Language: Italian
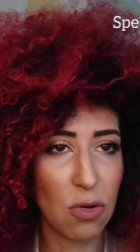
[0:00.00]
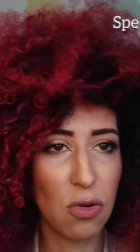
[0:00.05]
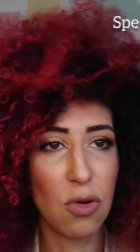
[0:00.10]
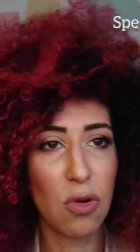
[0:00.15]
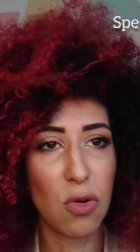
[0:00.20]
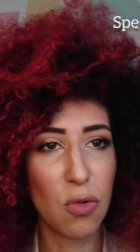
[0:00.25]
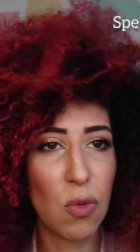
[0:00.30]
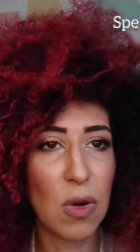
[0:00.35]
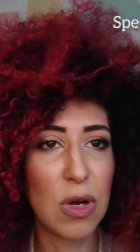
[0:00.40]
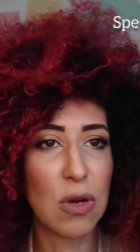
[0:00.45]

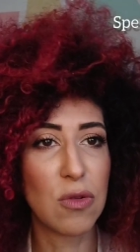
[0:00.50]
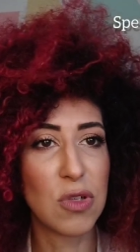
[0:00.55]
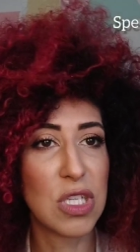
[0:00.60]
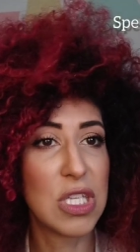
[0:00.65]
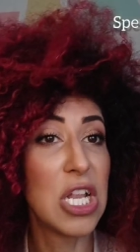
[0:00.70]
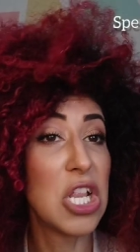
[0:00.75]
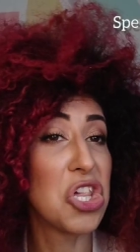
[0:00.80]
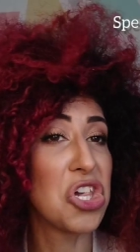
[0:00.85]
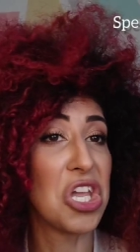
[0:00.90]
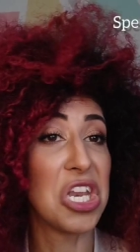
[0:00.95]
o qualcosa
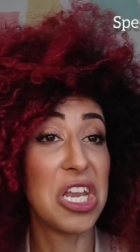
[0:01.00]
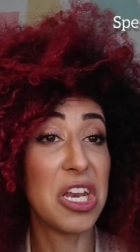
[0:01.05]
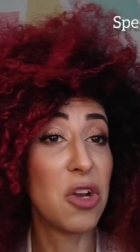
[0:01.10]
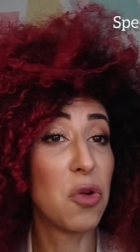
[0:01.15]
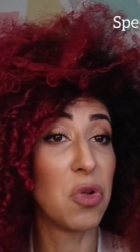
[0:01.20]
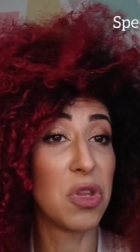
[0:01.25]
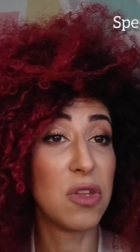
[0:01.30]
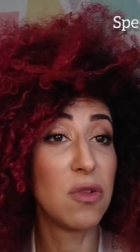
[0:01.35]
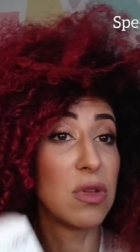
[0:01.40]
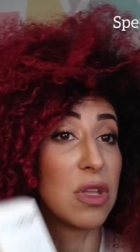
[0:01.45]
del genere,
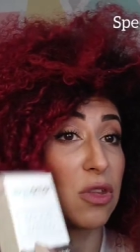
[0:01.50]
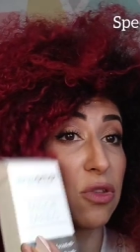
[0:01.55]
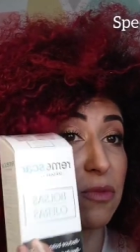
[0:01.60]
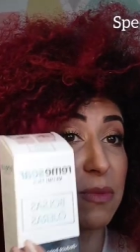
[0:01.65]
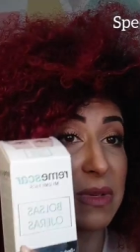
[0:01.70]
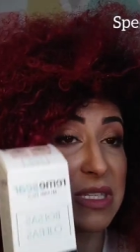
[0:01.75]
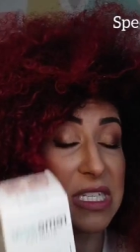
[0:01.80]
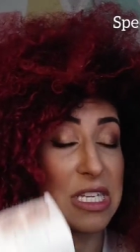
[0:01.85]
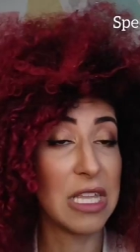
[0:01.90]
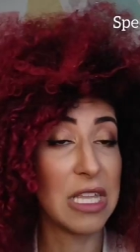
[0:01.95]
quindi ho detto
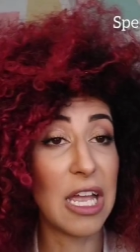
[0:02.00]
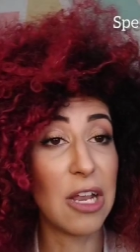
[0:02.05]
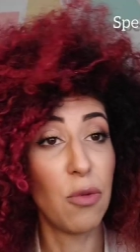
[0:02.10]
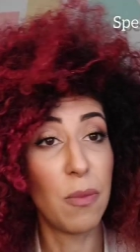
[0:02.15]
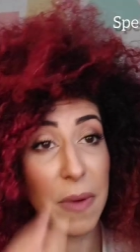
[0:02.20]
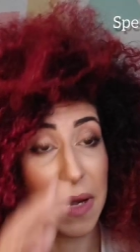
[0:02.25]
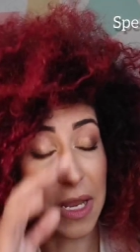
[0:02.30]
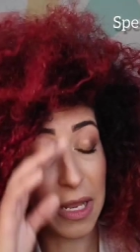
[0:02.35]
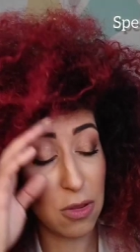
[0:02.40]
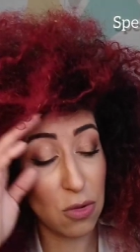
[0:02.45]
ma sì dai,
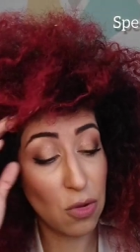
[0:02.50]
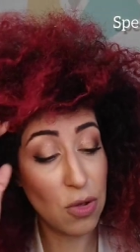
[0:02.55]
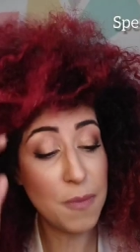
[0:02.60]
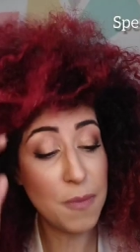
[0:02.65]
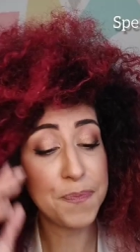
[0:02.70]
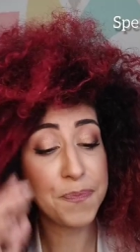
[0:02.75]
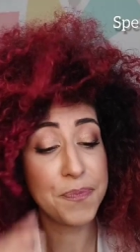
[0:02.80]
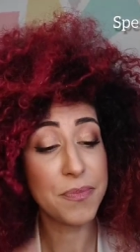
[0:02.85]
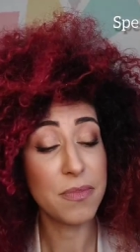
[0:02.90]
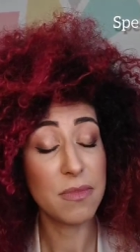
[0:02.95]
lo
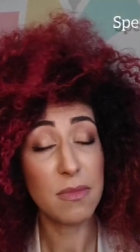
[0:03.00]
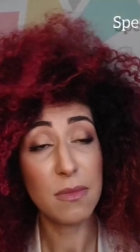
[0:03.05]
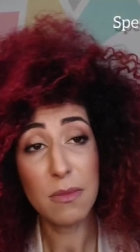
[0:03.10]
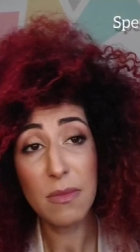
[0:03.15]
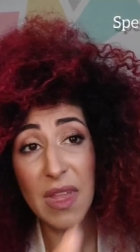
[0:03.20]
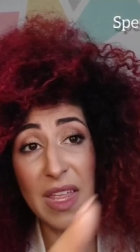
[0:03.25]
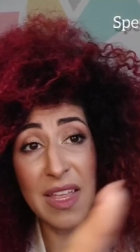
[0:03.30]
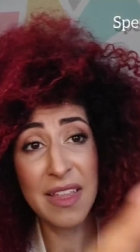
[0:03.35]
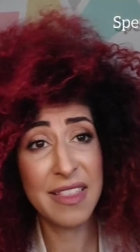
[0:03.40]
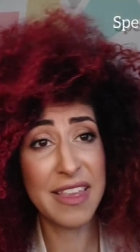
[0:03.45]
prendo
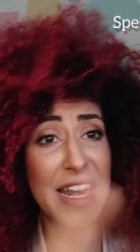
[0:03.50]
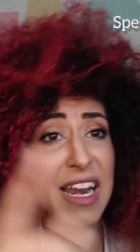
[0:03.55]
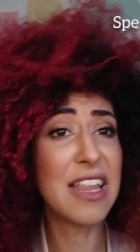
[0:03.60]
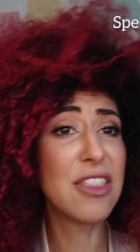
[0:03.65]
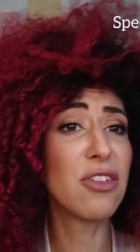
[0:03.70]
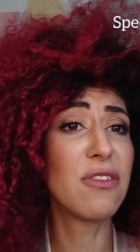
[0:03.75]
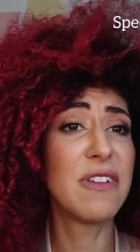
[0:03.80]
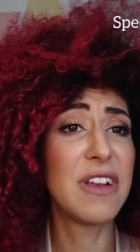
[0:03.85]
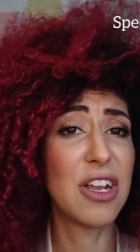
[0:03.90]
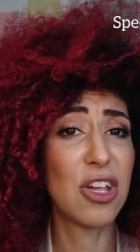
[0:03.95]
tra
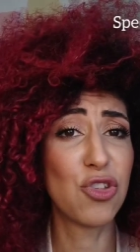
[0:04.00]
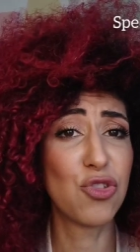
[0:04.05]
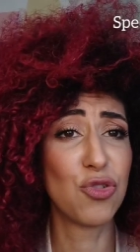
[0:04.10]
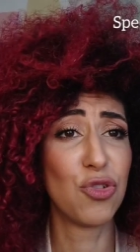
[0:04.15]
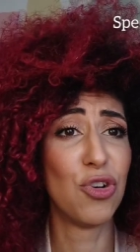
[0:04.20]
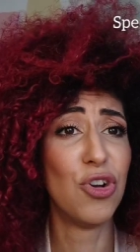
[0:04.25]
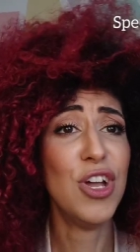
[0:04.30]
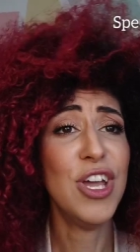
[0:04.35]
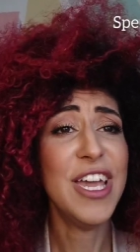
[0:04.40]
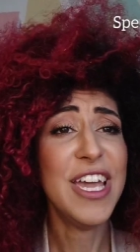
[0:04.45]
l'altro vi
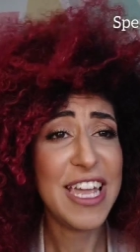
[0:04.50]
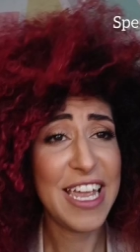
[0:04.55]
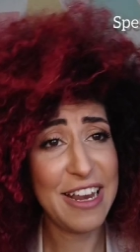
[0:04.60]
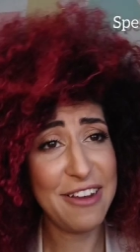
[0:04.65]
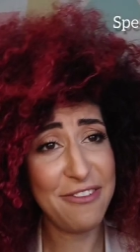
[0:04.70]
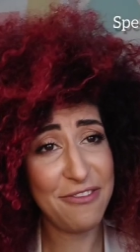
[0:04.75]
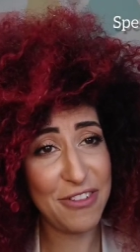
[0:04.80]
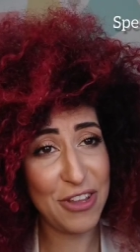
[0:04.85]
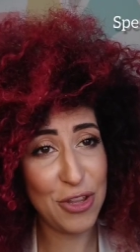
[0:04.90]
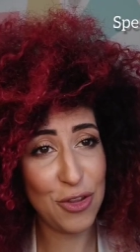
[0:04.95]
lascio
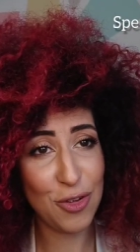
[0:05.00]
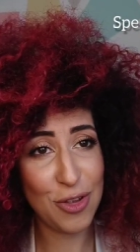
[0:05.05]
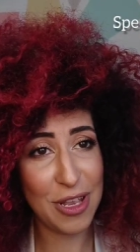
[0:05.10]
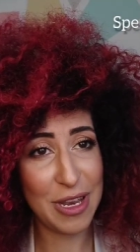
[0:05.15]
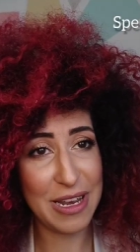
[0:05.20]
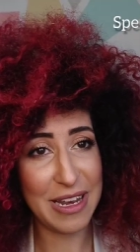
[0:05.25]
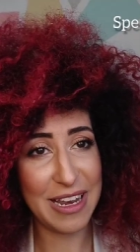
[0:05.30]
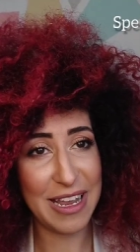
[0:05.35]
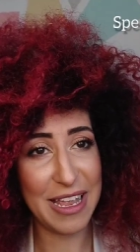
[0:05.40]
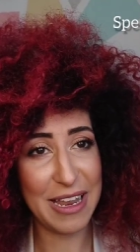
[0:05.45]
il video
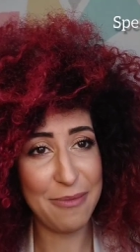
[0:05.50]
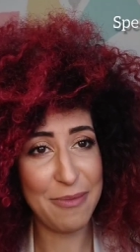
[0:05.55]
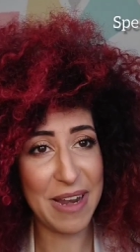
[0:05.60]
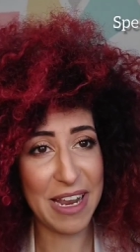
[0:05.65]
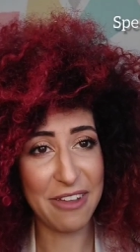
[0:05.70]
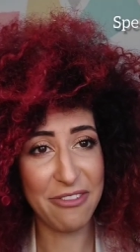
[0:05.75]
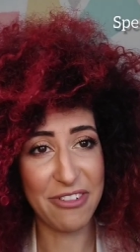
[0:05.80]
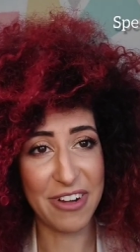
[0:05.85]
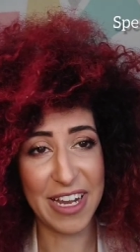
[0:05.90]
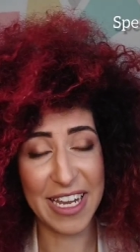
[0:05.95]
del
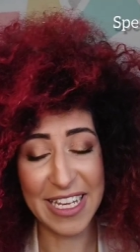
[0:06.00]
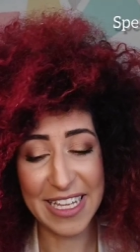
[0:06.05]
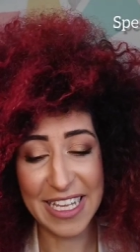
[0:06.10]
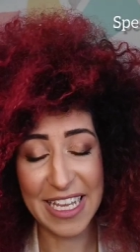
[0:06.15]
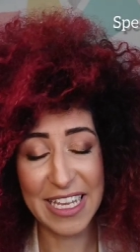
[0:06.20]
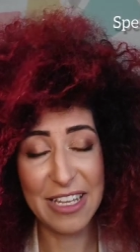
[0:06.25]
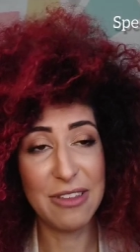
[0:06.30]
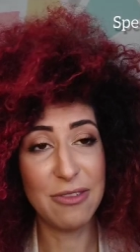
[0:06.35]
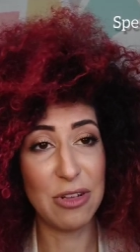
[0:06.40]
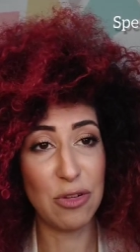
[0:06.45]
Black
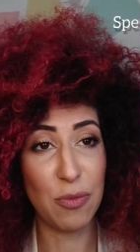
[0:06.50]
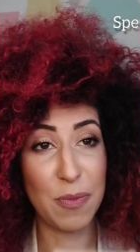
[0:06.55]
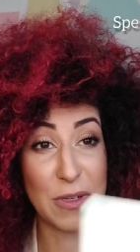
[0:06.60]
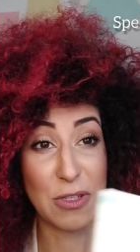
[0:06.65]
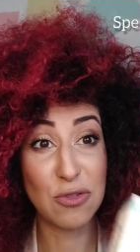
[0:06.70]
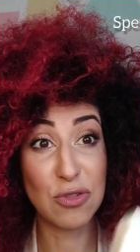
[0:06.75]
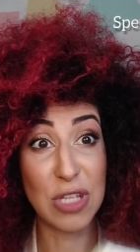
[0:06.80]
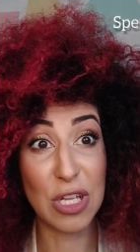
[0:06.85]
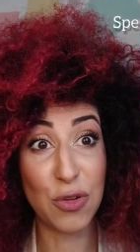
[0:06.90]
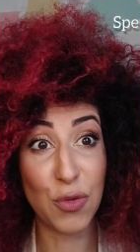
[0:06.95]
Friday l'ho
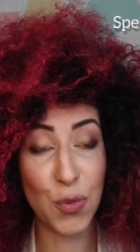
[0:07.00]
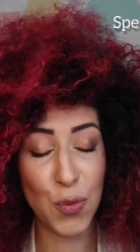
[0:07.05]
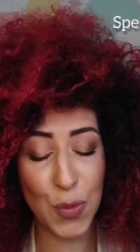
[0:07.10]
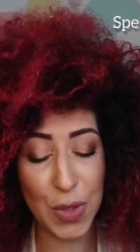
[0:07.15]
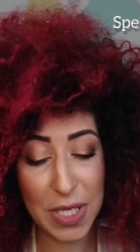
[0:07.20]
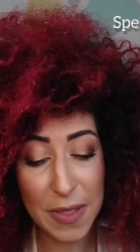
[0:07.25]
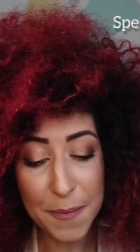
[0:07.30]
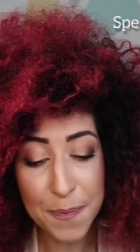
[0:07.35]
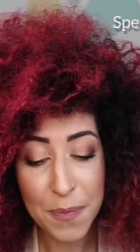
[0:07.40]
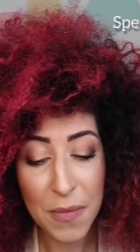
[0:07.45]
preso da
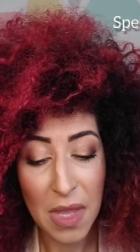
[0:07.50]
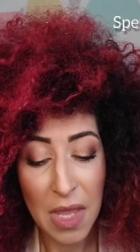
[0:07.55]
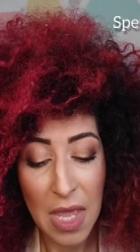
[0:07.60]
Druni